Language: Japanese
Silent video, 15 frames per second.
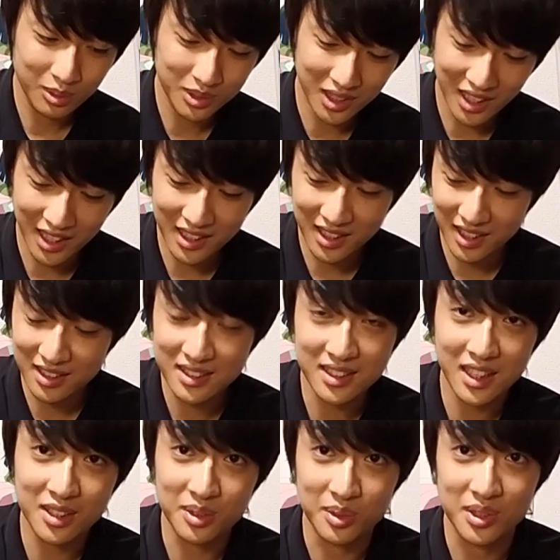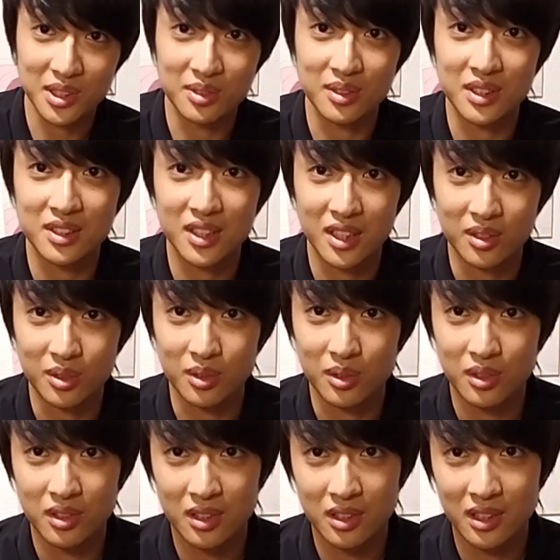ライダーステントっていうんですけど、も
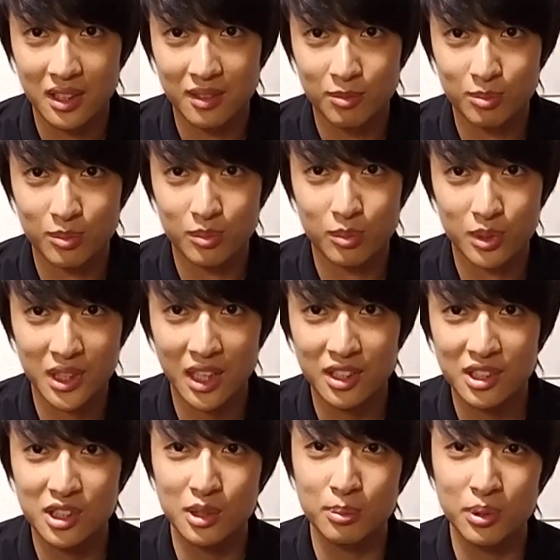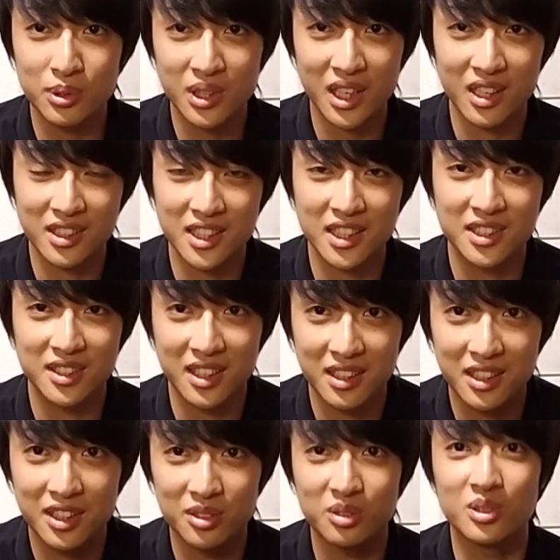うさんじゅうびょうぐらいで設営
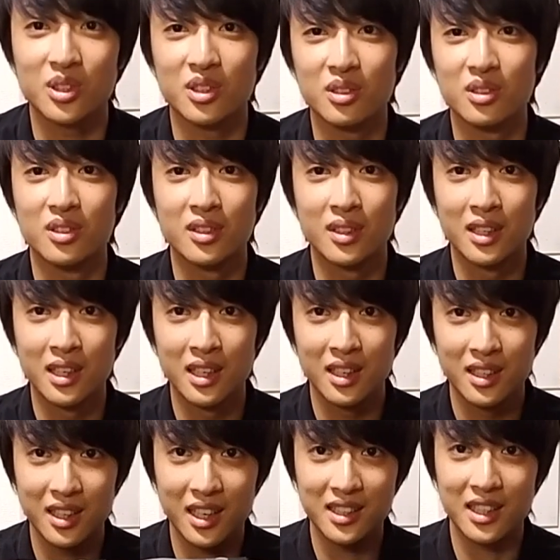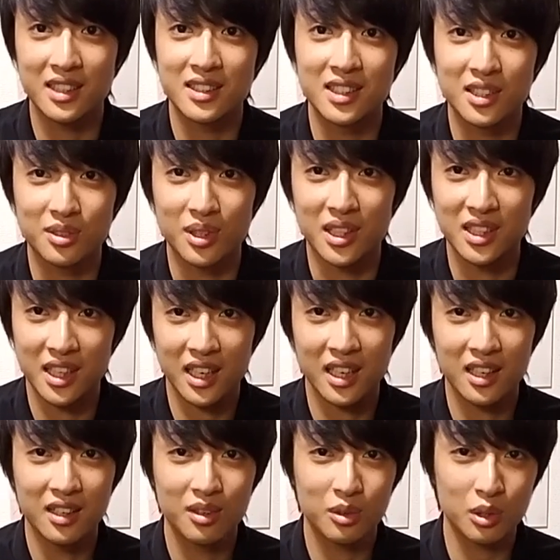できるっていうライダーステントなんで、
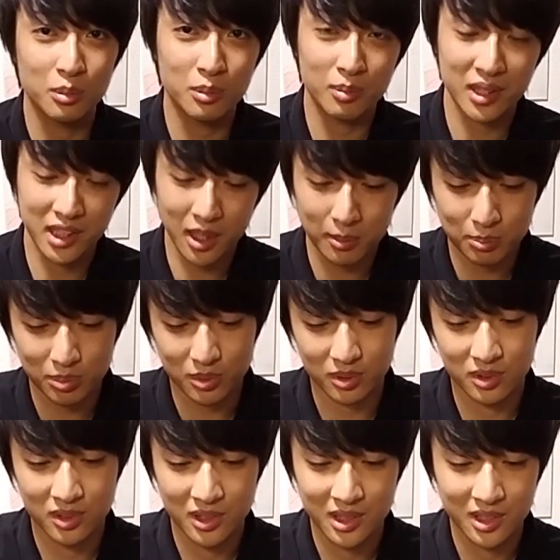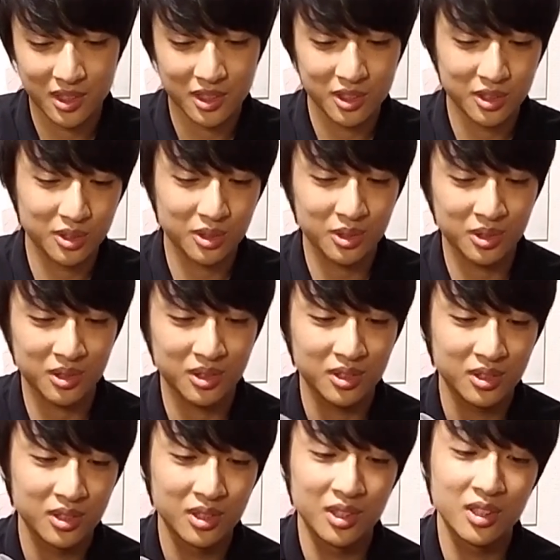これもまあキャンプする
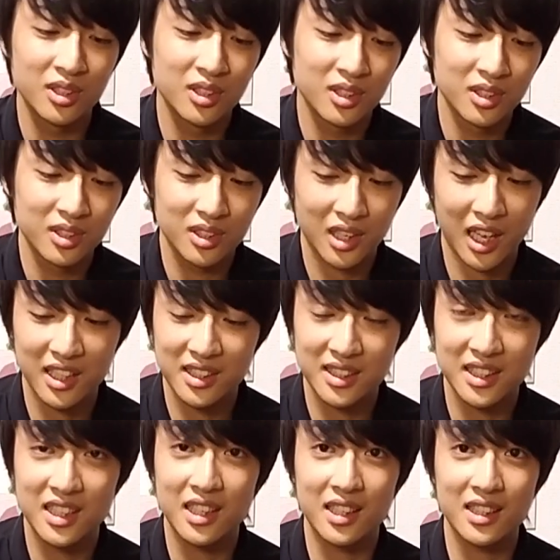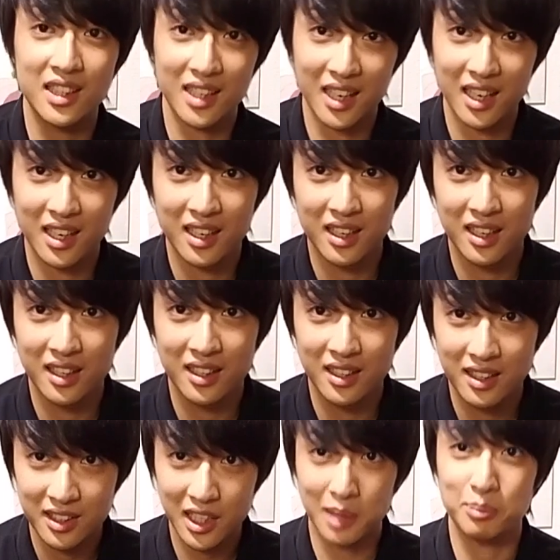感じになったら
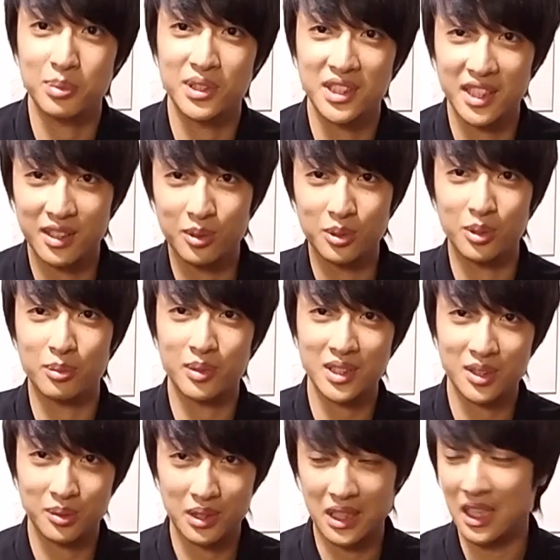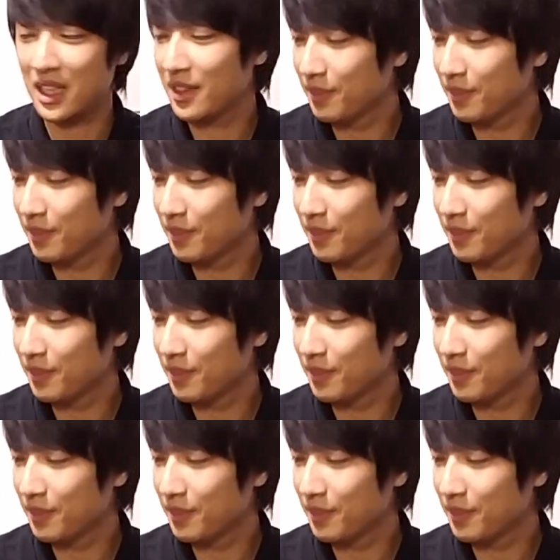キャンプしていこうと思います、これで。